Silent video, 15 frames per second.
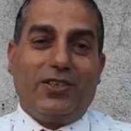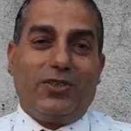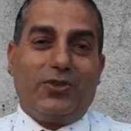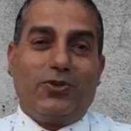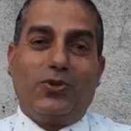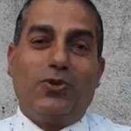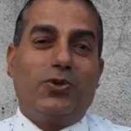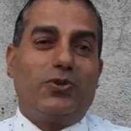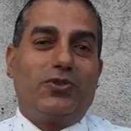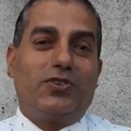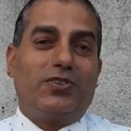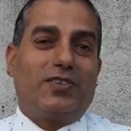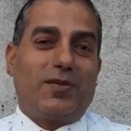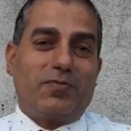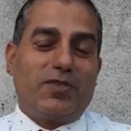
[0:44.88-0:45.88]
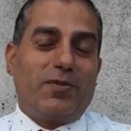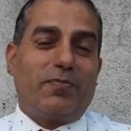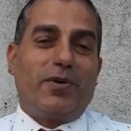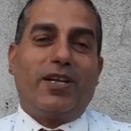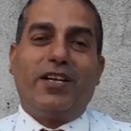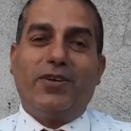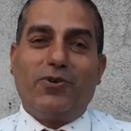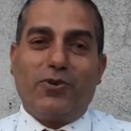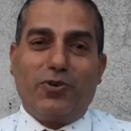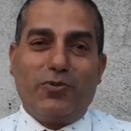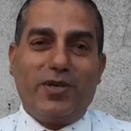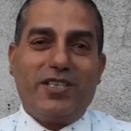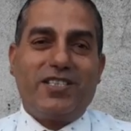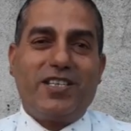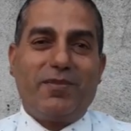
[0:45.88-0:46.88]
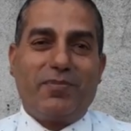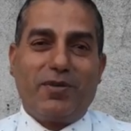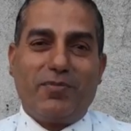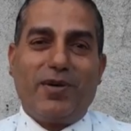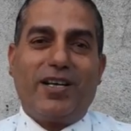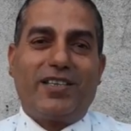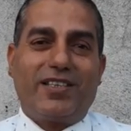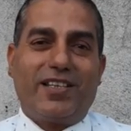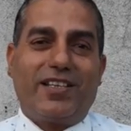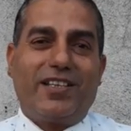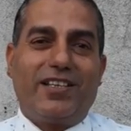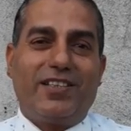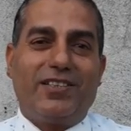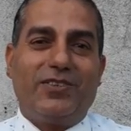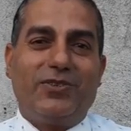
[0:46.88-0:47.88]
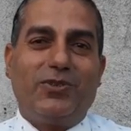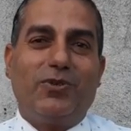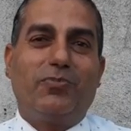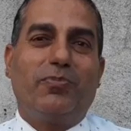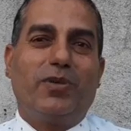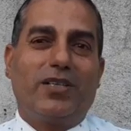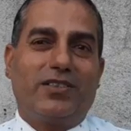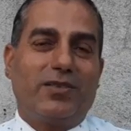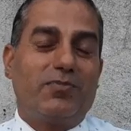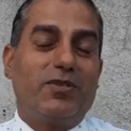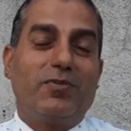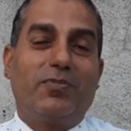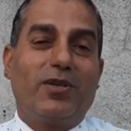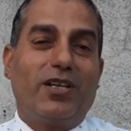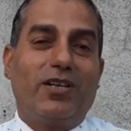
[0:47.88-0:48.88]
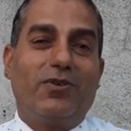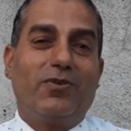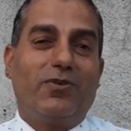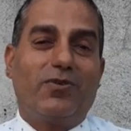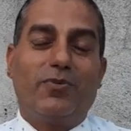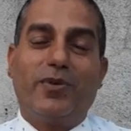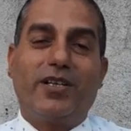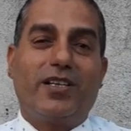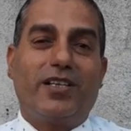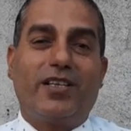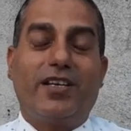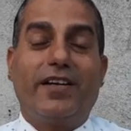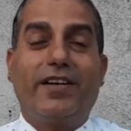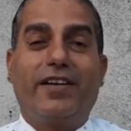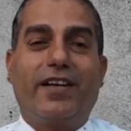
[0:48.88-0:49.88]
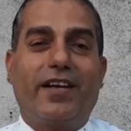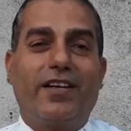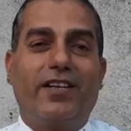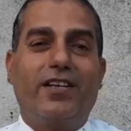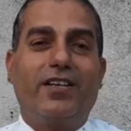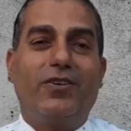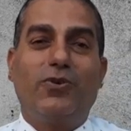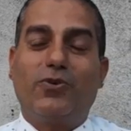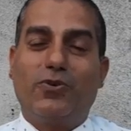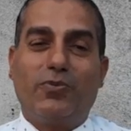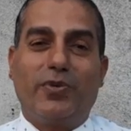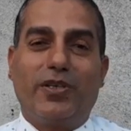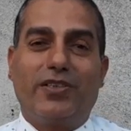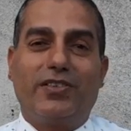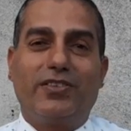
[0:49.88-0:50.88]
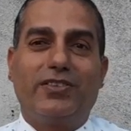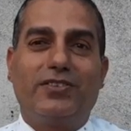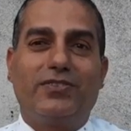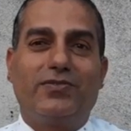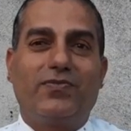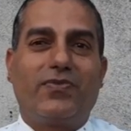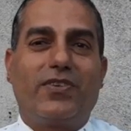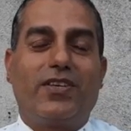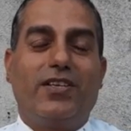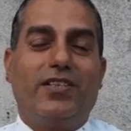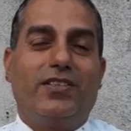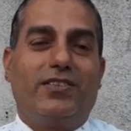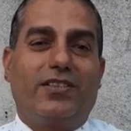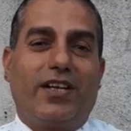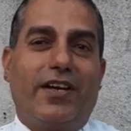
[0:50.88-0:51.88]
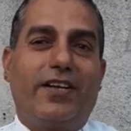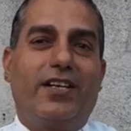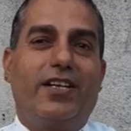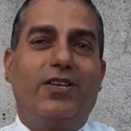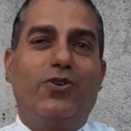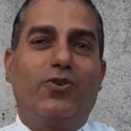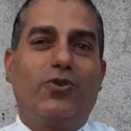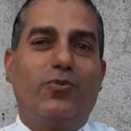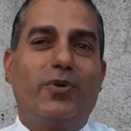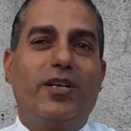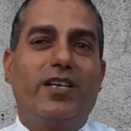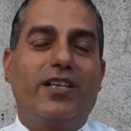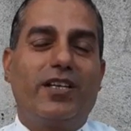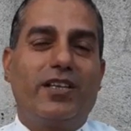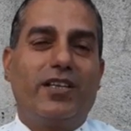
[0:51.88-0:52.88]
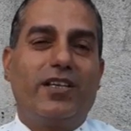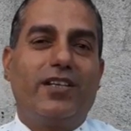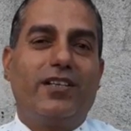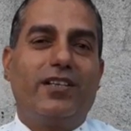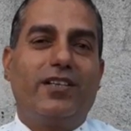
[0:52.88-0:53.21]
तो सबसे पहले डॉक्यूमेंट्स की अपन बात करें तो सबसे पहला डॉक्यूमेंट आता है टाइटल डॉक्यूमेंट टाइटल डॉक्यूमेंट के अंदर